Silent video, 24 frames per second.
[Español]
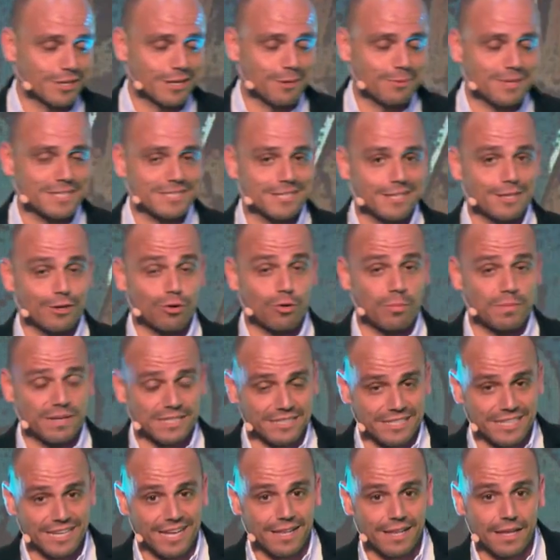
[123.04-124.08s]
ser a veces de
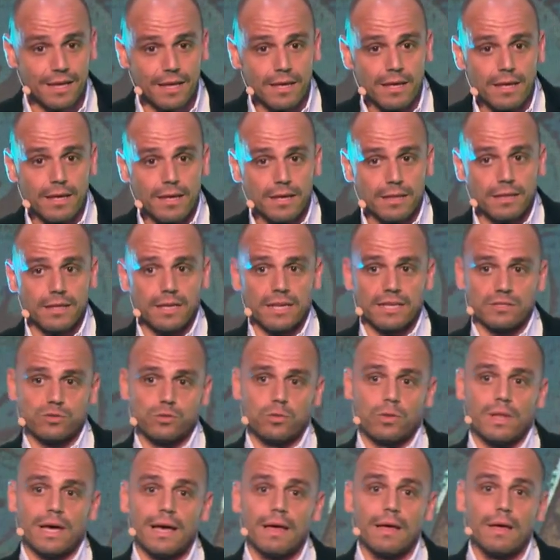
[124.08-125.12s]
comercial de la
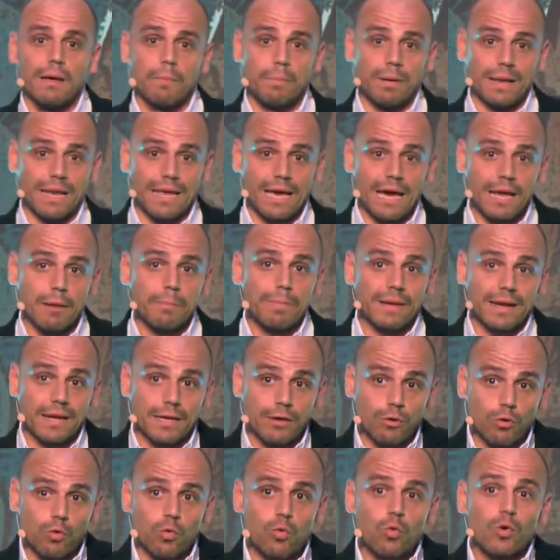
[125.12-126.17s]
ciudad, pelear para
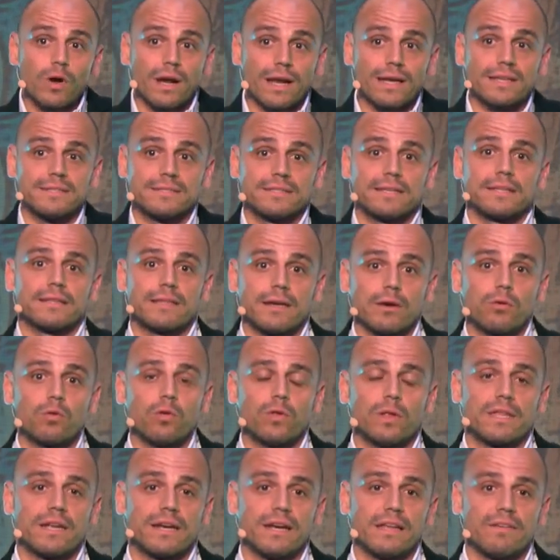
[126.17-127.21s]
que ocurra en Santa
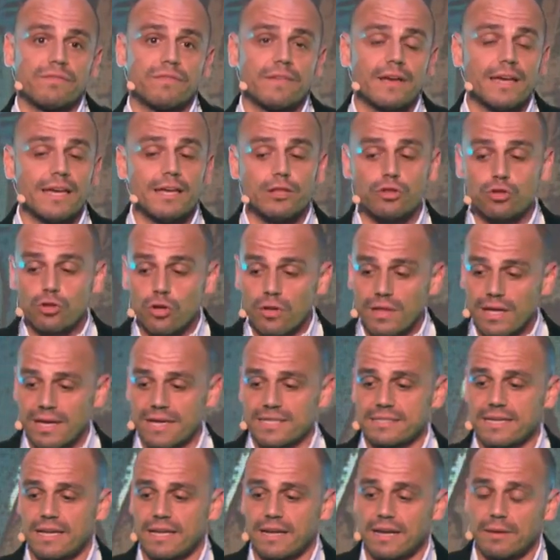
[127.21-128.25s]
Cruz de Tenerife. Y todas
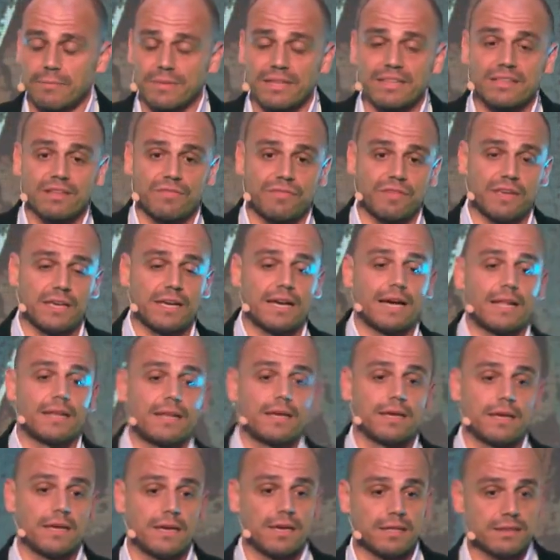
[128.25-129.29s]
esas herramientas
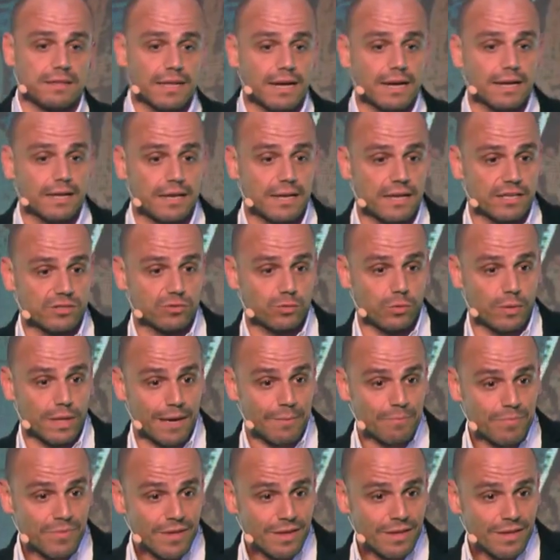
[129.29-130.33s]
fiscales están en la
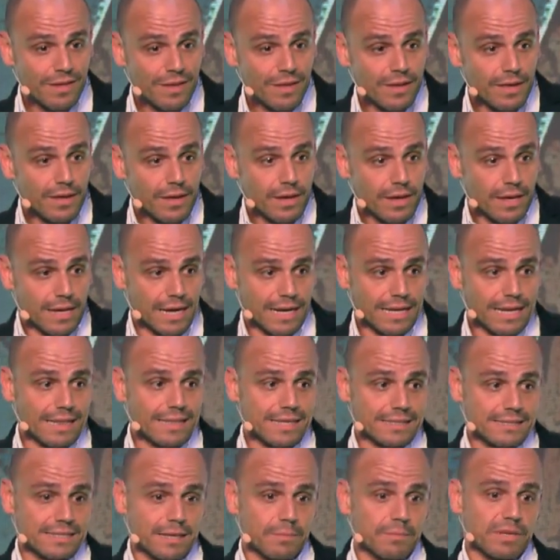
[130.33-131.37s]
ciudad. El
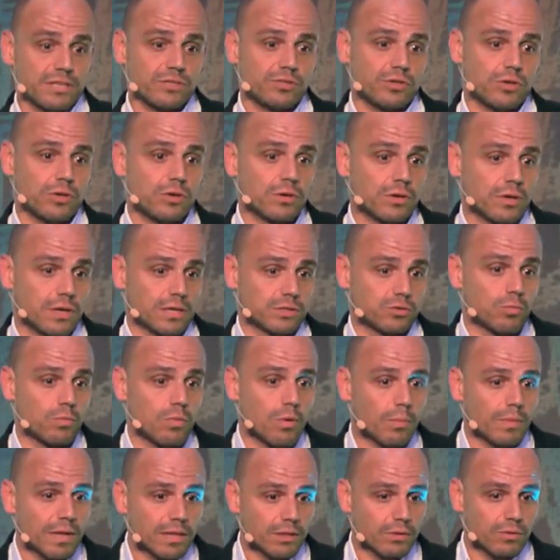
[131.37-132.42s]
alcalde hacía mención hace un
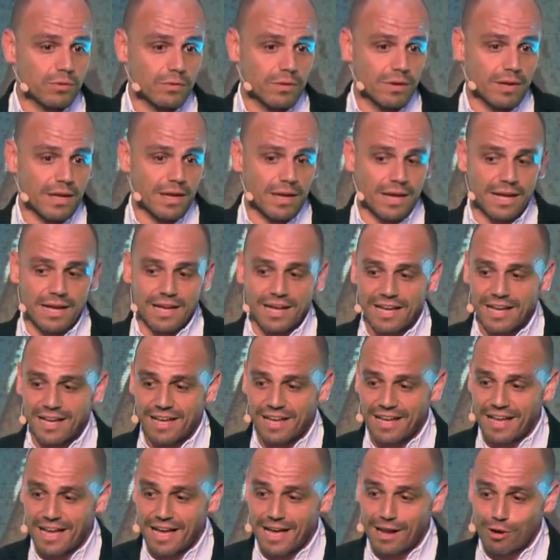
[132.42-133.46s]
momento
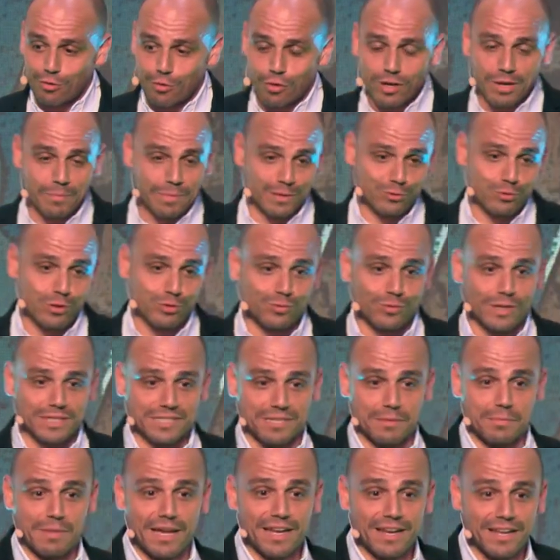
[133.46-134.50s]
a, algo que pasó hace una
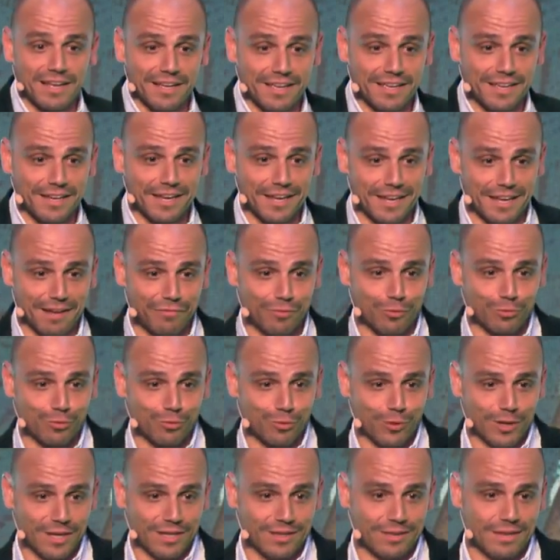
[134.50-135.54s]
semana y que es la foto que